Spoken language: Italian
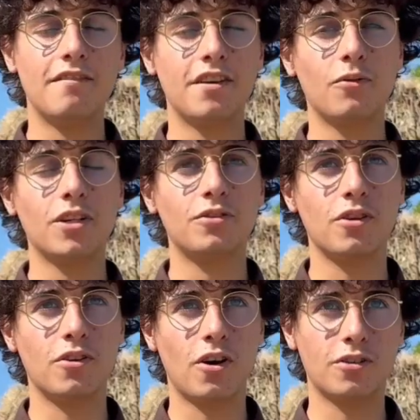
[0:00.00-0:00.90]
e
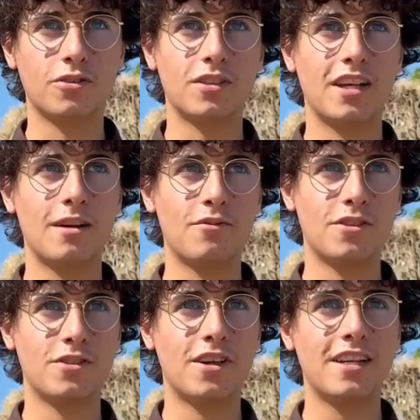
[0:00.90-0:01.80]
frequento il corso della
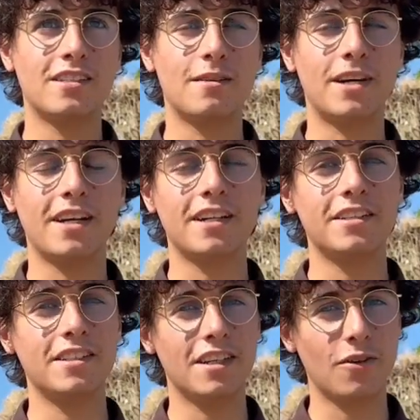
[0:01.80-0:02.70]
professoressa Maria
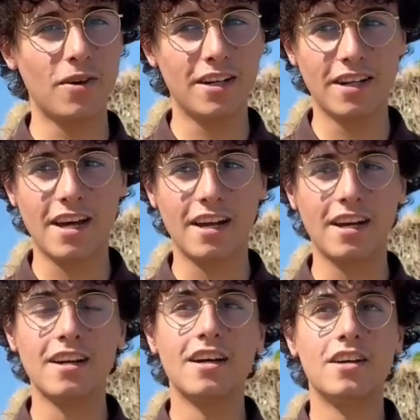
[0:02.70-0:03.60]
Cristina
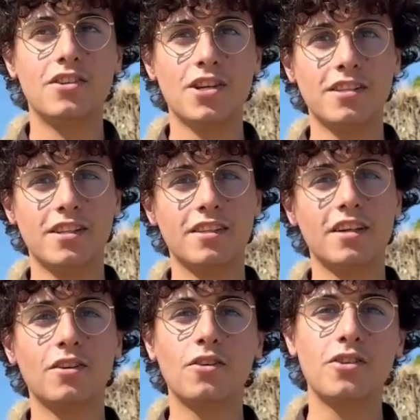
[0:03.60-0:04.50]
Guerrera, Scienze e
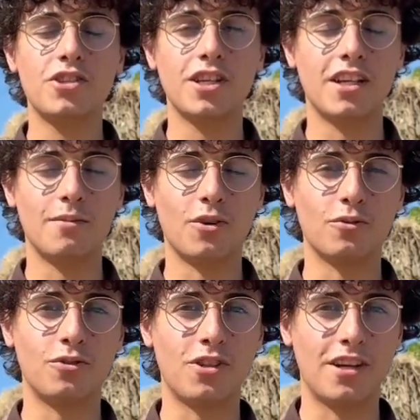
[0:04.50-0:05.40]
Tecnologie delle
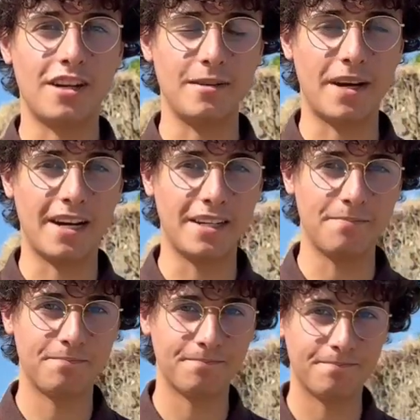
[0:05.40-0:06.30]
Produzioni
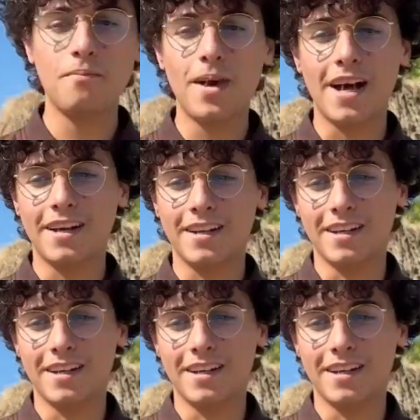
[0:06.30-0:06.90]
Animali. Beh,